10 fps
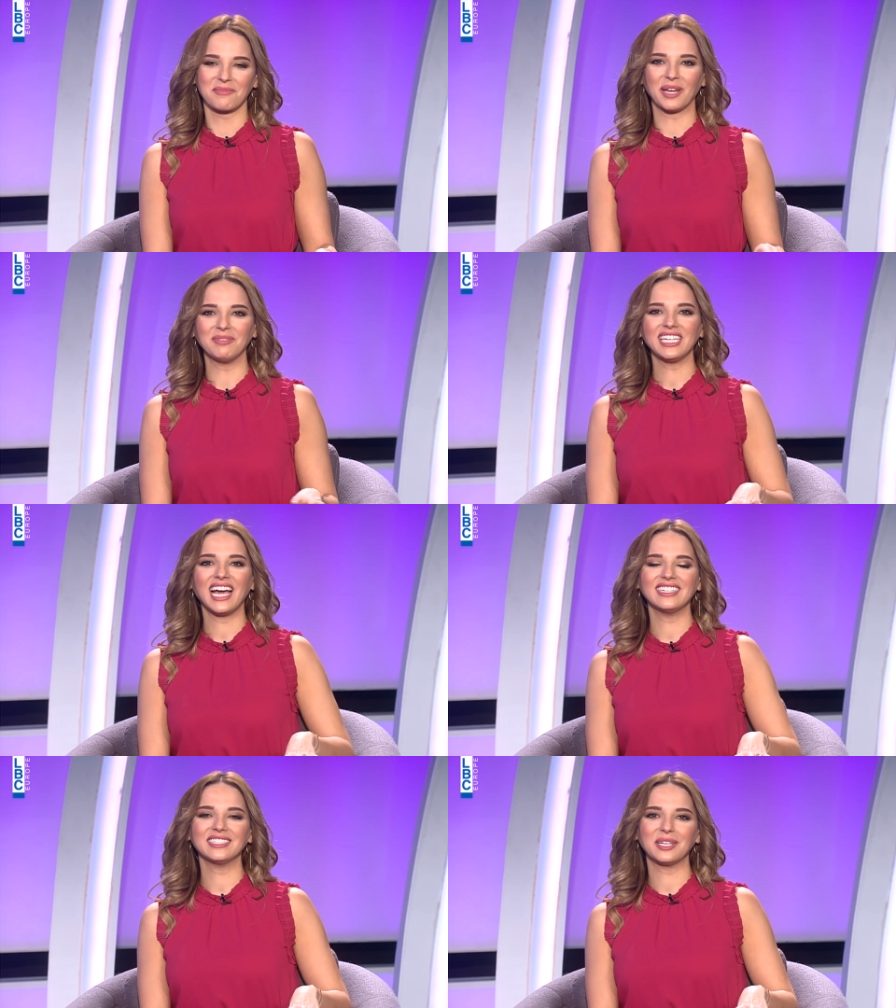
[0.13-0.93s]
كاملين
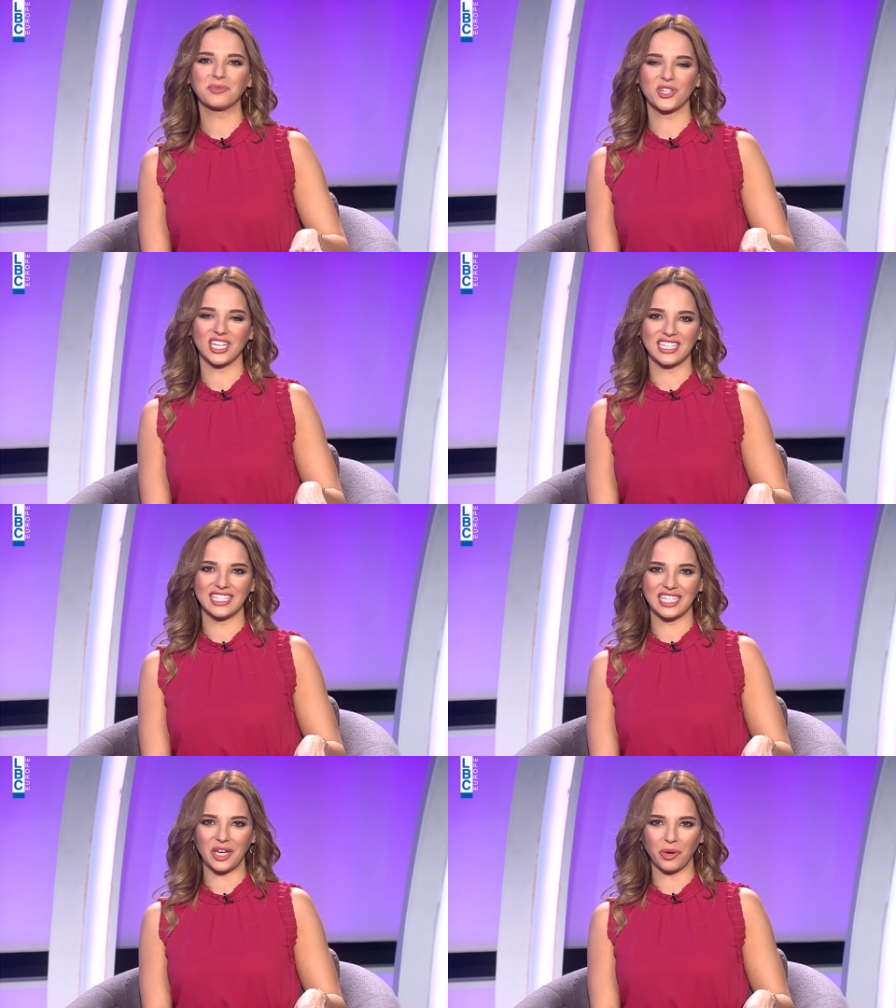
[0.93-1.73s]
حلقتنا
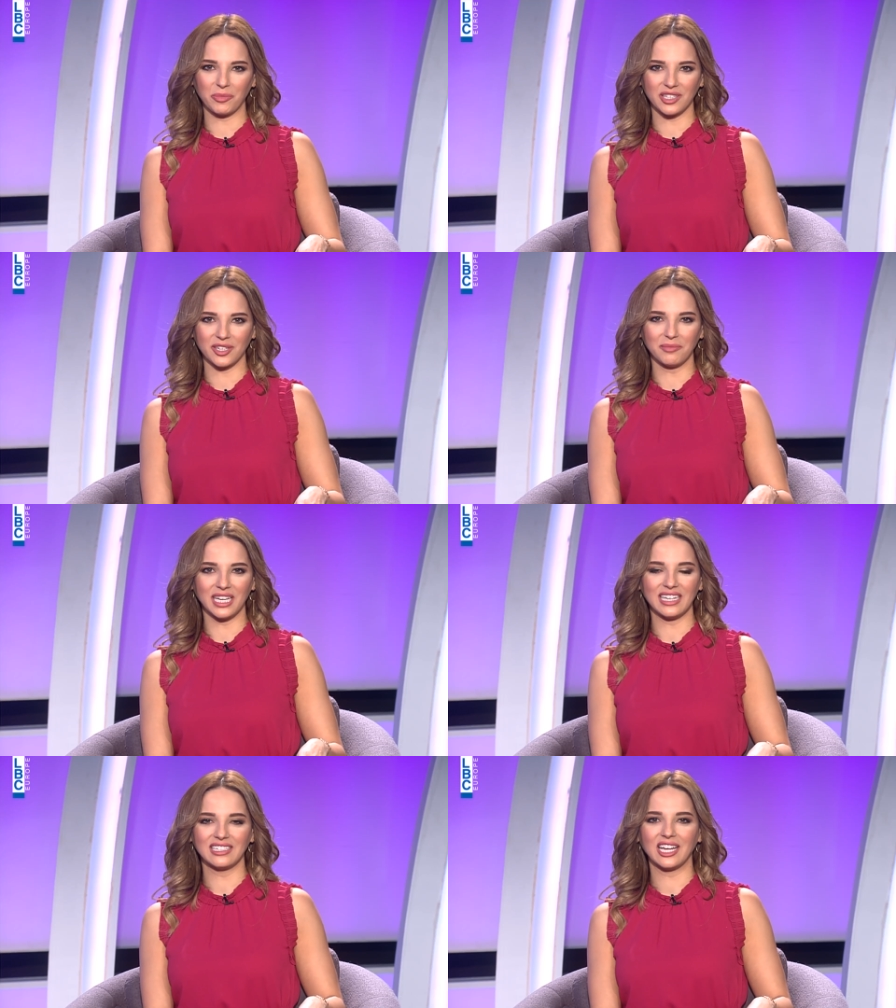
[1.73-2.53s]
مشاهدينا وبينضم
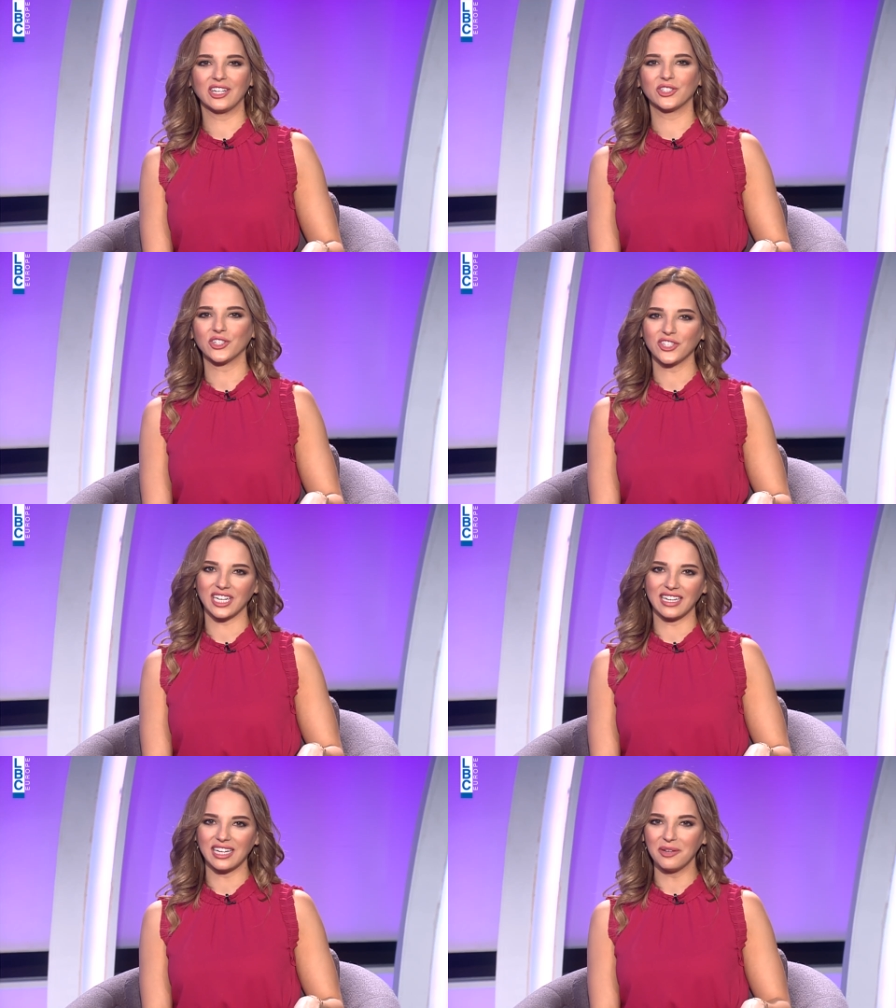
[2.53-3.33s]
لنا
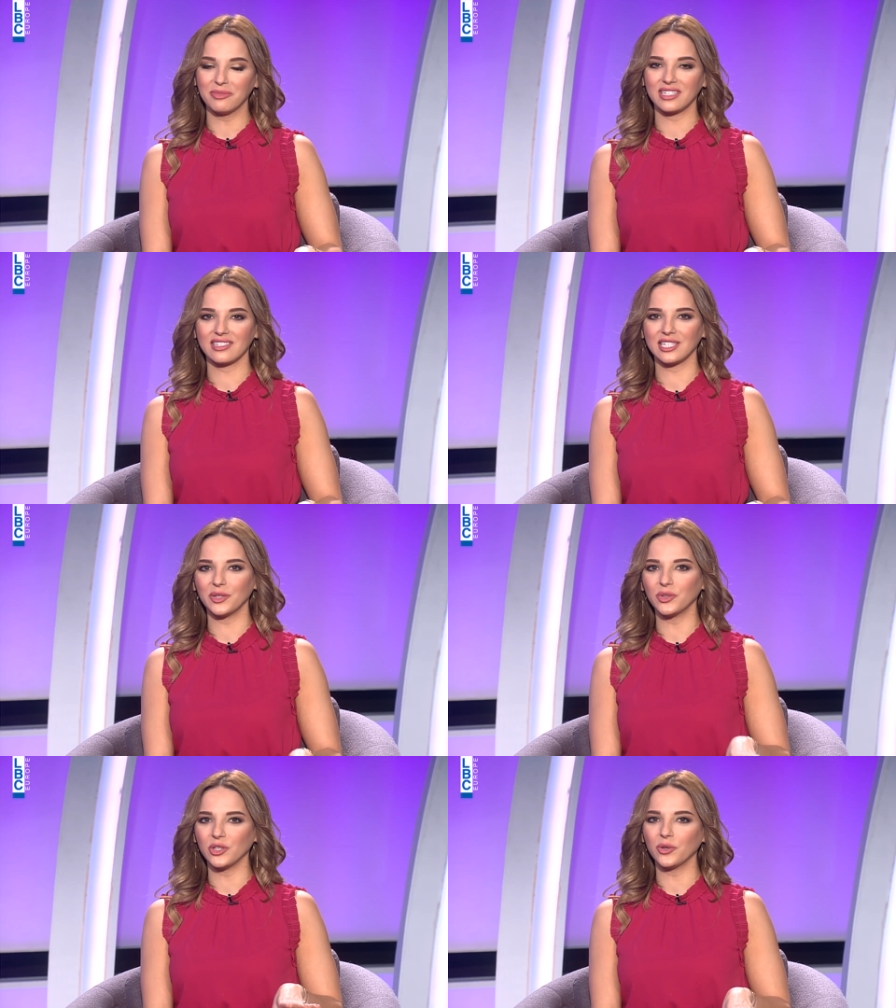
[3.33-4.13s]
دكتور علاء
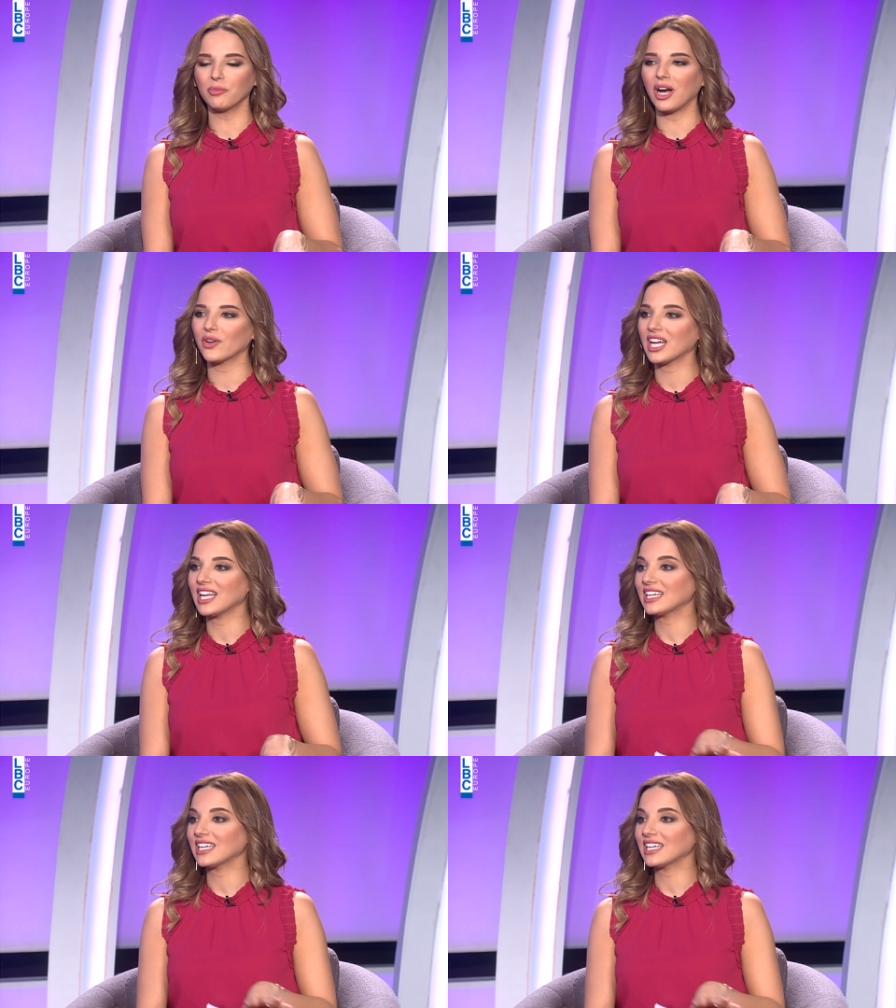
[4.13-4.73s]
بيرزق واليوم رح